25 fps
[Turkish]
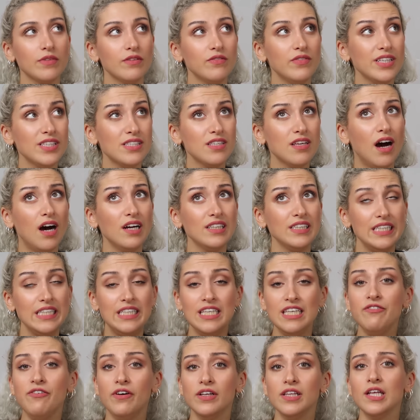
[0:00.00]
Ve saat
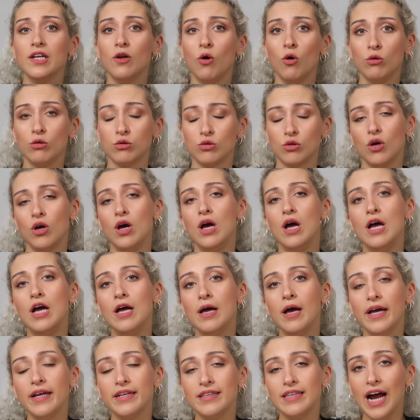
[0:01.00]
2 falan oldu.
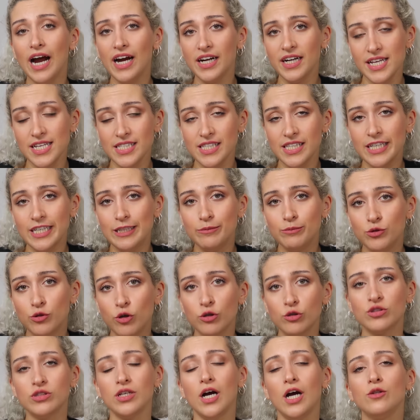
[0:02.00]
Hani neredeyse
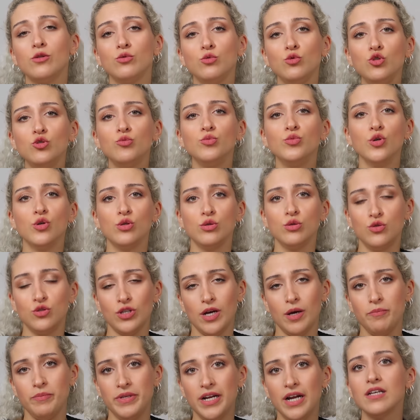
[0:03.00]
24 saat uyumuyor
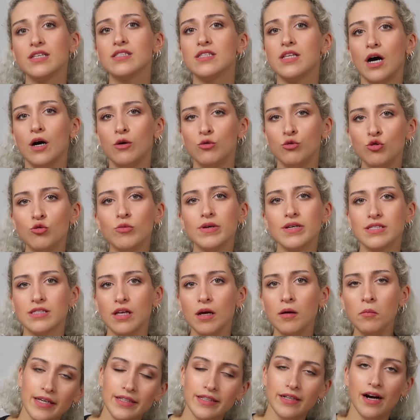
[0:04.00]
olacağım biraz daha
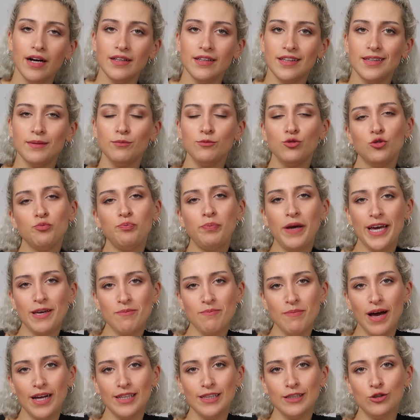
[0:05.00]
uyumasam. Ya dedim şu
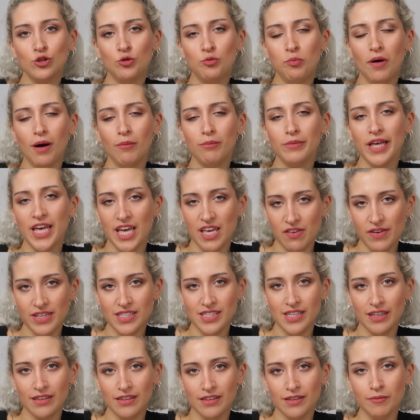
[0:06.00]
pekmenli kupamla
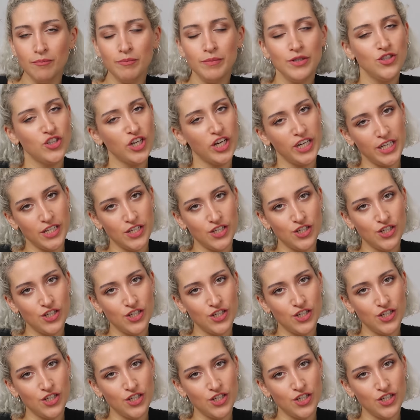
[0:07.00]
heves ettim bir çay